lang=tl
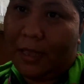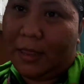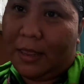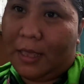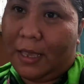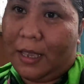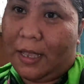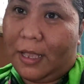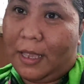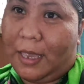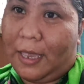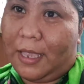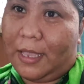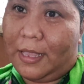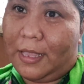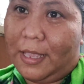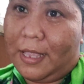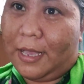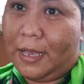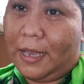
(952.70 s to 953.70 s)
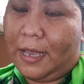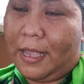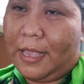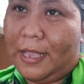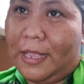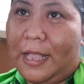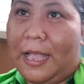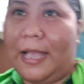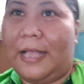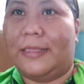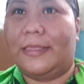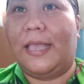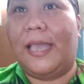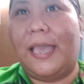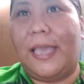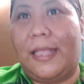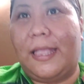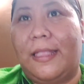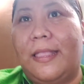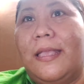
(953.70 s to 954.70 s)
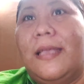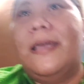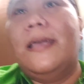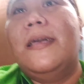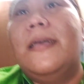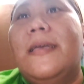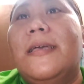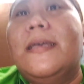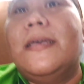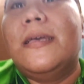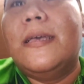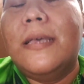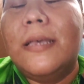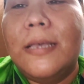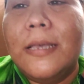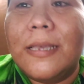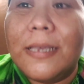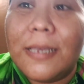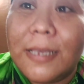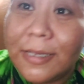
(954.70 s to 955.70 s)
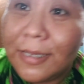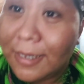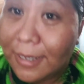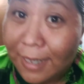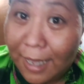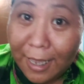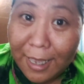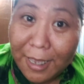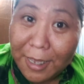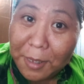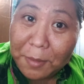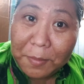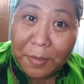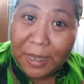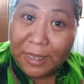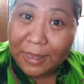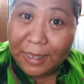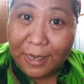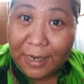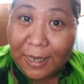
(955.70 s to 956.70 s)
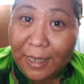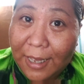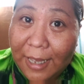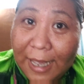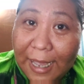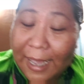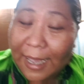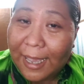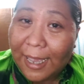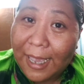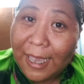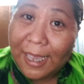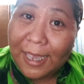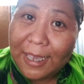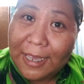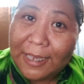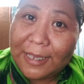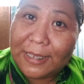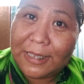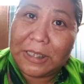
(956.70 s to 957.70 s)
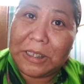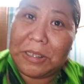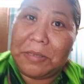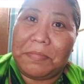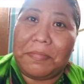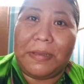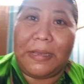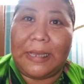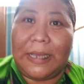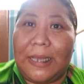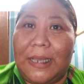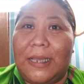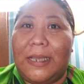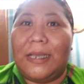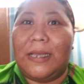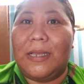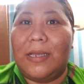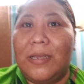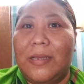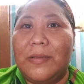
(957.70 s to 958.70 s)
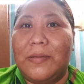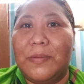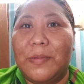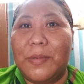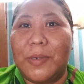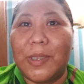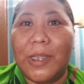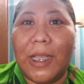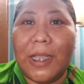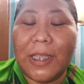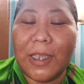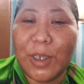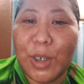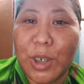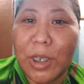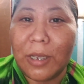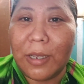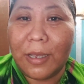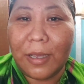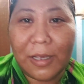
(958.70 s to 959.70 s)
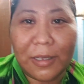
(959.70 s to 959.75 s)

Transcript: and then, ayan, tinanggal na natin. Kasi sayang ang battery guys, Diba? Huwag natin siyang